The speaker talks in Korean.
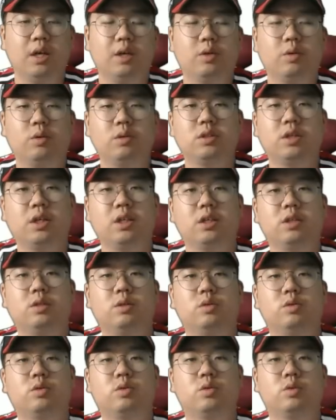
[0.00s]
또 홍창기
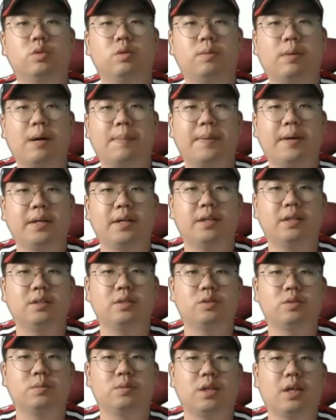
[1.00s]
선수도
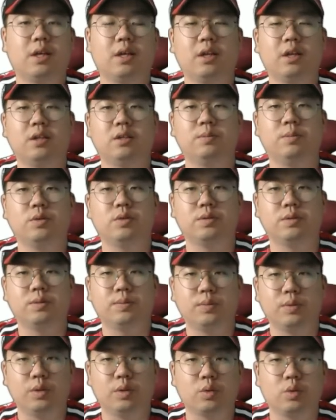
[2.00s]
막판에는 좀 살아나는 모습을
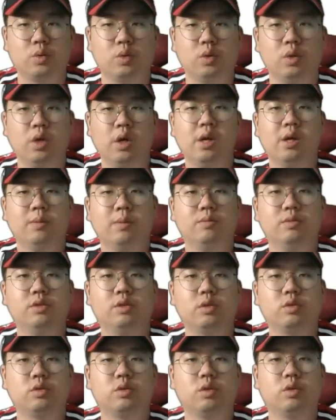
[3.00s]
보였고
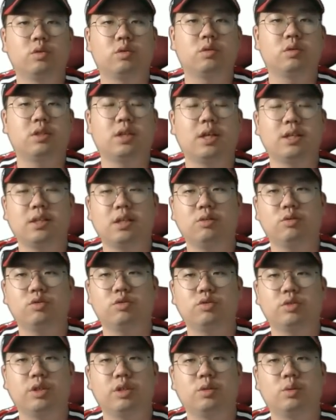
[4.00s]
문성주 선수도
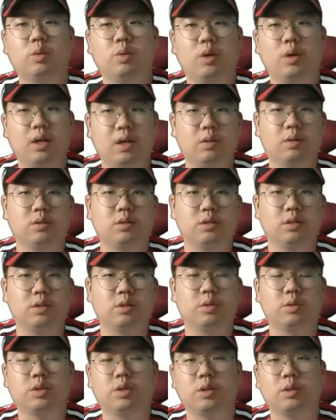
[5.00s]
사사구두 개를 골랐거든요
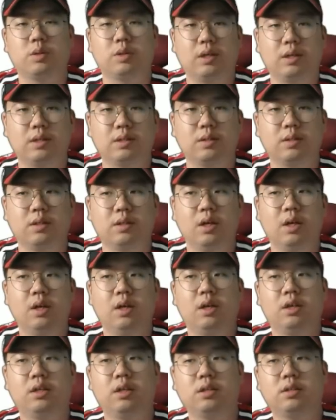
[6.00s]
교체로 나와서
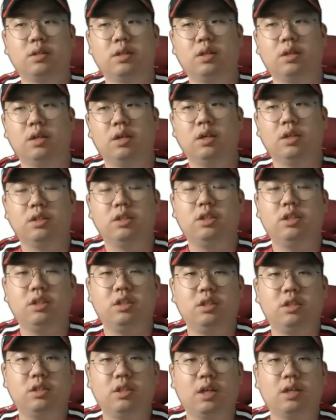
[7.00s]
그래서
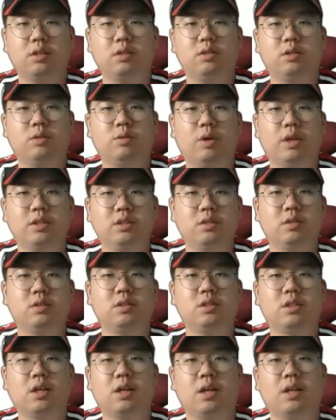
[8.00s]
이 타선이
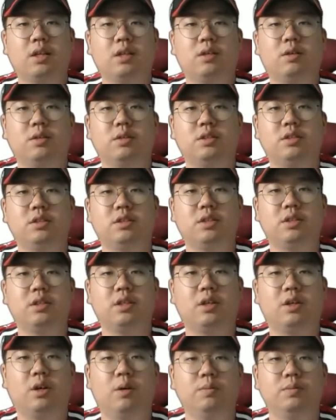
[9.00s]
완전히 살아난 것인지에
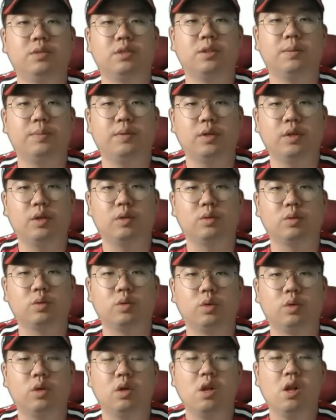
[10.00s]
대한 검증이 필요하고
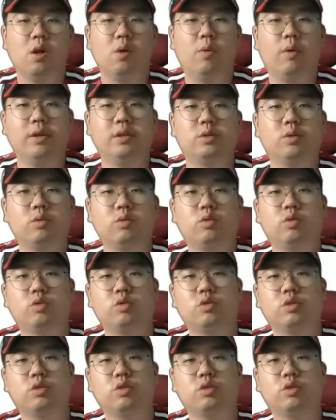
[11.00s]
또 왼손 투수